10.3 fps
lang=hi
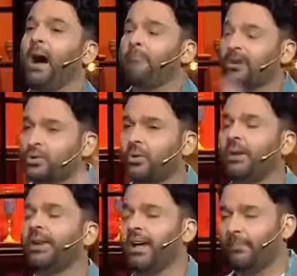बाप बच्चों
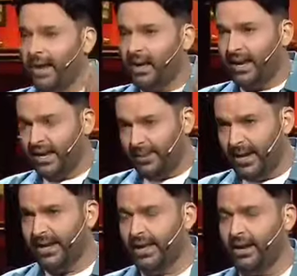के लिए घर बड़ा करने की
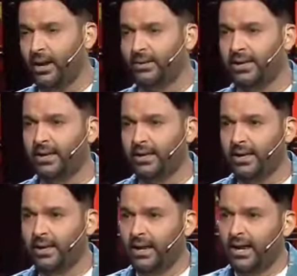प्लानिंग कर रहा होता
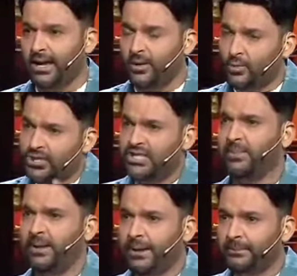है लेकिन उसी
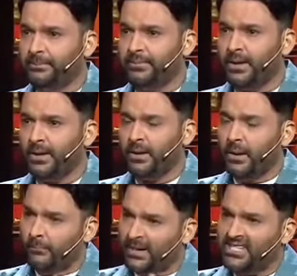समय
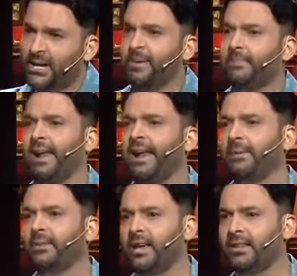बच्चे अपनी
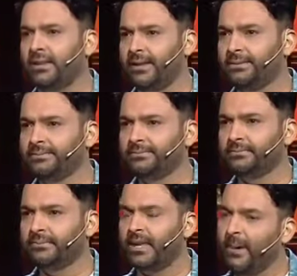प्लानिंग बता देते हैं
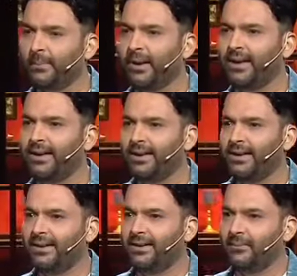कि पापा
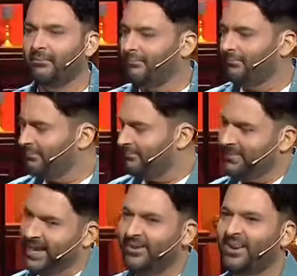
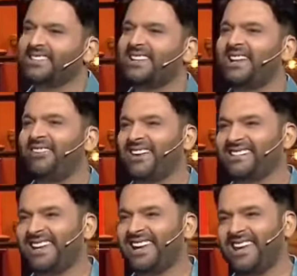मैंने और अंजलि ने
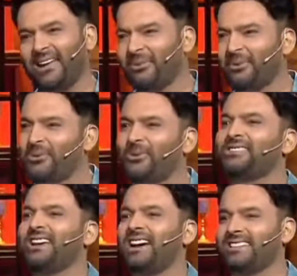फैसला किया कि हम लोग
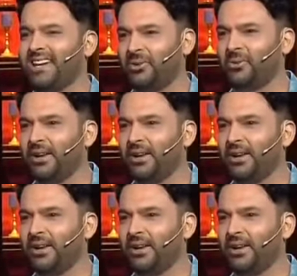यूएस जाके सेटल हो